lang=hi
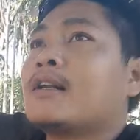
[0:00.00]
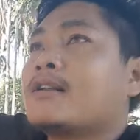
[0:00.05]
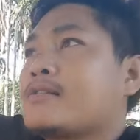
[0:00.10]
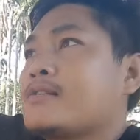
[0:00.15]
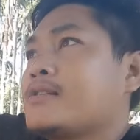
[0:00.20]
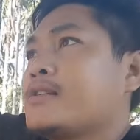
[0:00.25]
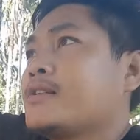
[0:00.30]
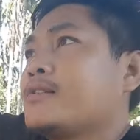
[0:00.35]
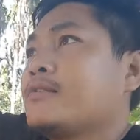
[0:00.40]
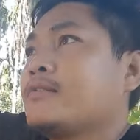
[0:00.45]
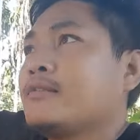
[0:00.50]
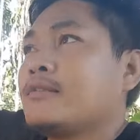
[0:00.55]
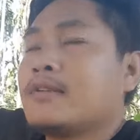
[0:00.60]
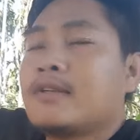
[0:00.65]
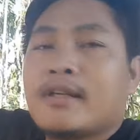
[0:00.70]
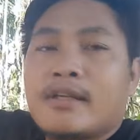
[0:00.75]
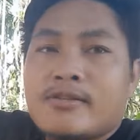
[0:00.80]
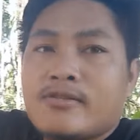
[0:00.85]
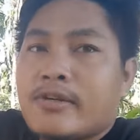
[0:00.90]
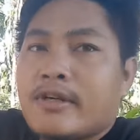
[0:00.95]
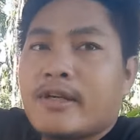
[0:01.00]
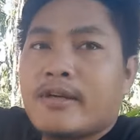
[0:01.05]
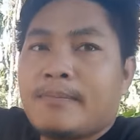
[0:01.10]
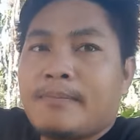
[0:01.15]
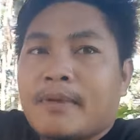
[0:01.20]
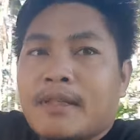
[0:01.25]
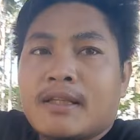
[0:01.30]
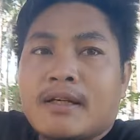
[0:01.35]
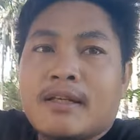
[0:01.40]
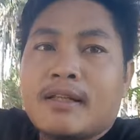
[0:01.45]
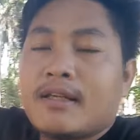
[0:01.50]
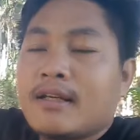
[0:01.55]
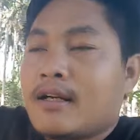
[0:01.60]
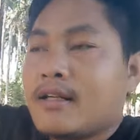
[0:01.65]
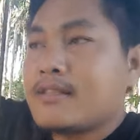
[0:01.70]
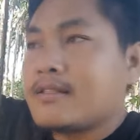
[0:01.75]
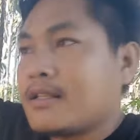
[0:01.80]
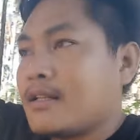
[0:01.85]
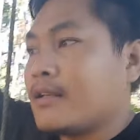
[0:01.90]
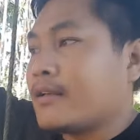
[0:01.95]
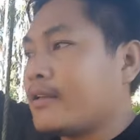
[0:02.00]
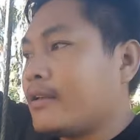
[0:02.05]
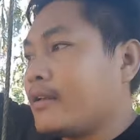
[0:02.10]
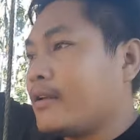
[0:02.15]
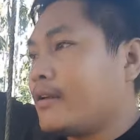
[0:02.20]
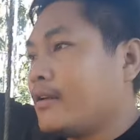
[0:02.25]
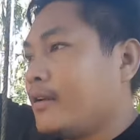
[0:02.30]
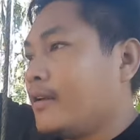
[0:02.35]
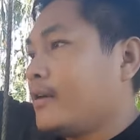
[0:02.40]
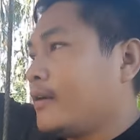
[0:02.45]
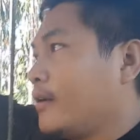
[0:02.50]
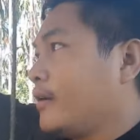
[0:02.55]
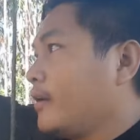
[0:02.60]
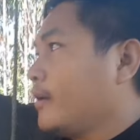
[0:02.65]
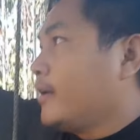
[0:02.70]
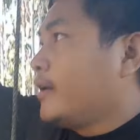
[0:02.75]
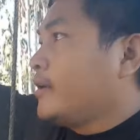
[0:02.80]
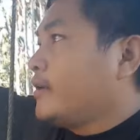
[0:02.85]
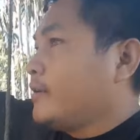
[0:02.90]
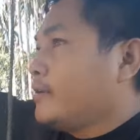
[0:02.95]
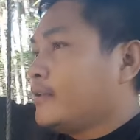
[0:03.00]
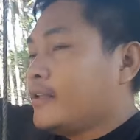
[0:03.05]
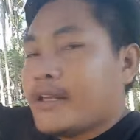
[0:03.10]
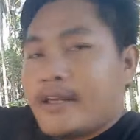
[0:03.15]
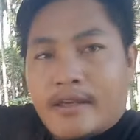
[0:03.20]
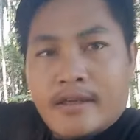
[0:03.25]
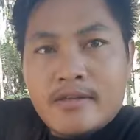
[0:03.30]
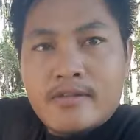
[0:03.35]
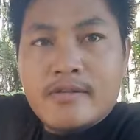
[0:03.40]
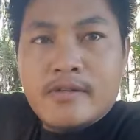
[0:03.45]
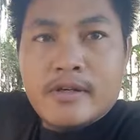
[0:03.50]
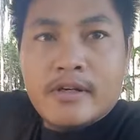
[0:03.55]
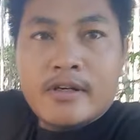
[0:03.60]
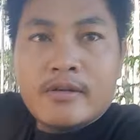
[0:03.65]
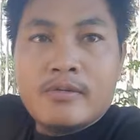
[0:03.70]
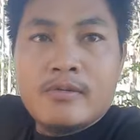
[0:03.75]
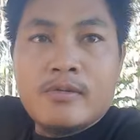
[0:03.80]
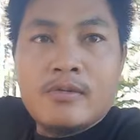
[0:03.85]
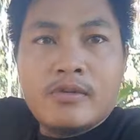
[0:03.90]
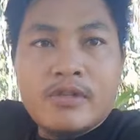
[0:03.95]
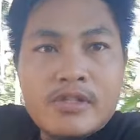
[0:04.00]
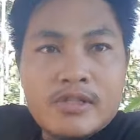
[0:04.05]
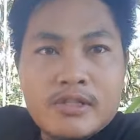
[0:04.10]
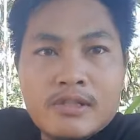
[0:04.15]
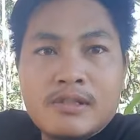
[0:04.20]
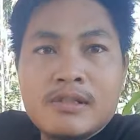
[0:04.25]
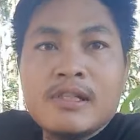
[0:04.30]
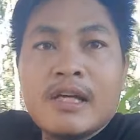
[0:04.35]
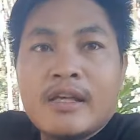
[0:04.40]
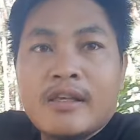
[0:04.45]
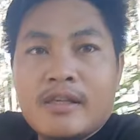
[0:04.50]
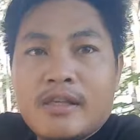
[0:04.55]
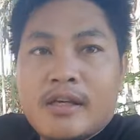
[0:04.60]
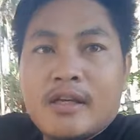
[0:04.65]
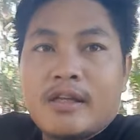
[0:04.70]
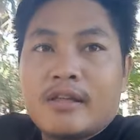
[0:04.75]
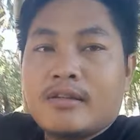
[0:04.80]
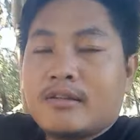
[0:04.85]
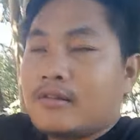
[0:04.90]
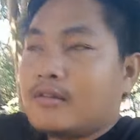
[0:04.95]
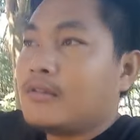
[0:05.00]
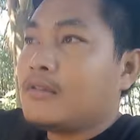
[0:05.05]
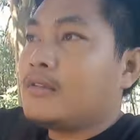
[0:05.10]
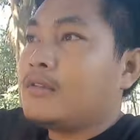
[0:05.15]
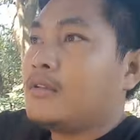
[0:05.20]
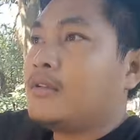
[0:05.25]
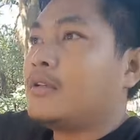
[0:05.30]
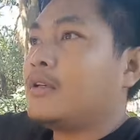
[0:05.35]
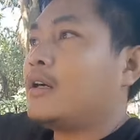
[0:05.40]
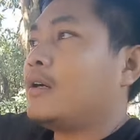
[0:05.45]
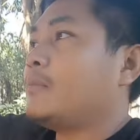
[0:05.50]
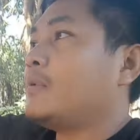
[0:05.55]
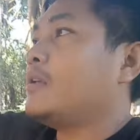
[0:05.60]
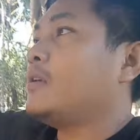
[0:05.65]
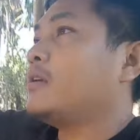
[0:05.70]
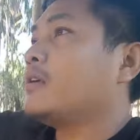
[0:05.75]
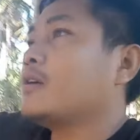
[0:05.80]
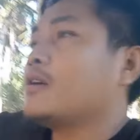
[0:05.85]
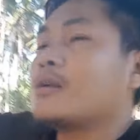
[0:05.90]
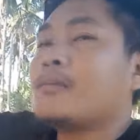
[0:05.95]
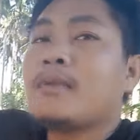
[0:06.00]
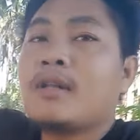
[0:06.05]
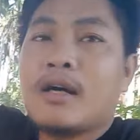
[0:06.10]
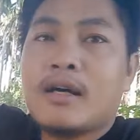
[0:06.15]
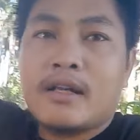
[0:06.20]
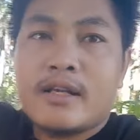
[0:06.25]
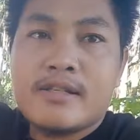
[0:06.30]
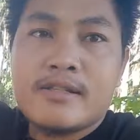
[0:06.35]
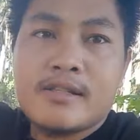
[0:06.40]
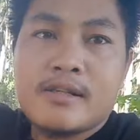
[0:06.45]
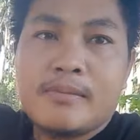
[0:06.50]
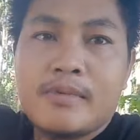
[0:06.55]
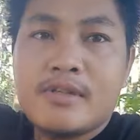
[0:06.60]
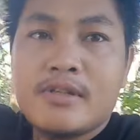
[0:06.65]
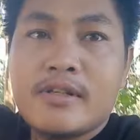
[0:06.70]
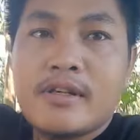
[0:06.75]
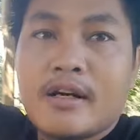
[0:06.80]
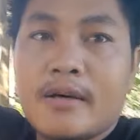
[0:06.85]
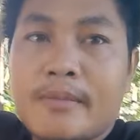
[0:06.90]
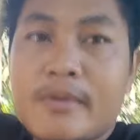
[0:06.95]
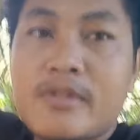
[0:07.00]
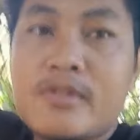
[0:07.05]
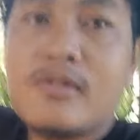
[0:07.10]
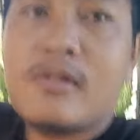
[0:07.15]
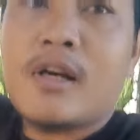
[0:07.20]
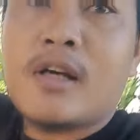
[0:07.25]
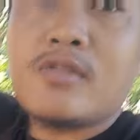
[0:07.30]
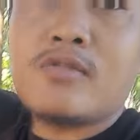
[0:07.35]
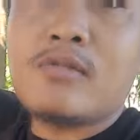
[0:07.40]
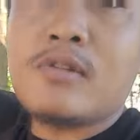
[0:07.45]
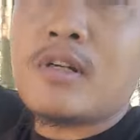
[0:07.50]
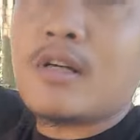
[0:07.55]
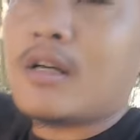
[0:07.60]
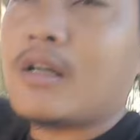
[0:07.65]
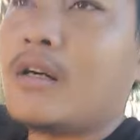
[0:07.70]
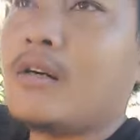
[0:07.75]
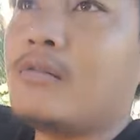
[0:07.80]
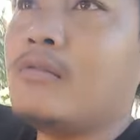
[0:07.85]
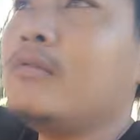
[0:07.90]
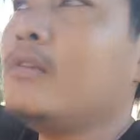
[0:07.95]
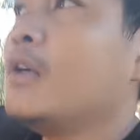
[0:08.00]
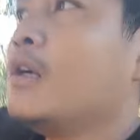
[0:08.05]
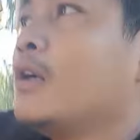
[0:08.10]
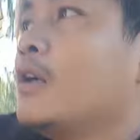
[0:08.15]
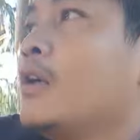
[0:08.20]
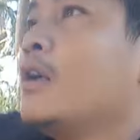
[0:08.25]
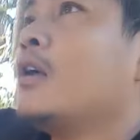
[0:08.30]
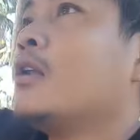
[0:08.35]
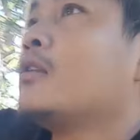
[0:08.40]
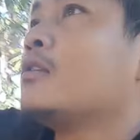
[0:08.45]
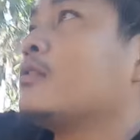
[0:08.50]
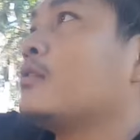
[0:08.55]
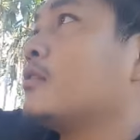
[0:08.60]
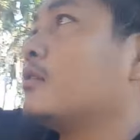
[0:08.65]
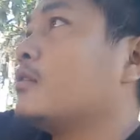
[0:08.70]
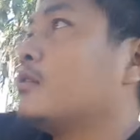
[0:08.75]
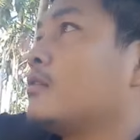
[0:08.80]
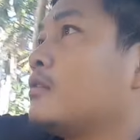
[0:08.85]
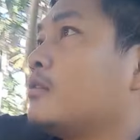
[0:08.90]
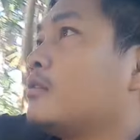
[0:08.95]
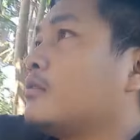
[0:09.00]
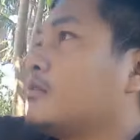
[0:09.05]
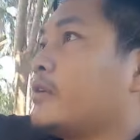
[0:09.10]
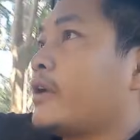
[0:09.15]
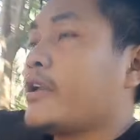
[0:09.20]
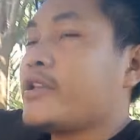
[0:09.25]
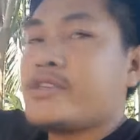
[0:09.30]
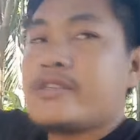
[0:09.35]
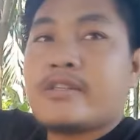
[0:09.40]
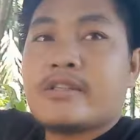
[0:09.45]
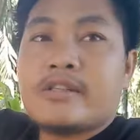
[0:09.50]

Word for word: रस्सी टूट तो के जो है पता नहीं कहाँ चला गया एंड निक्की जो है वो स्कूल गई है तो अभी गर्म लग रहा है इसलिए मैं जो यहाँ पे झूला झूल रहा हूँ तो गई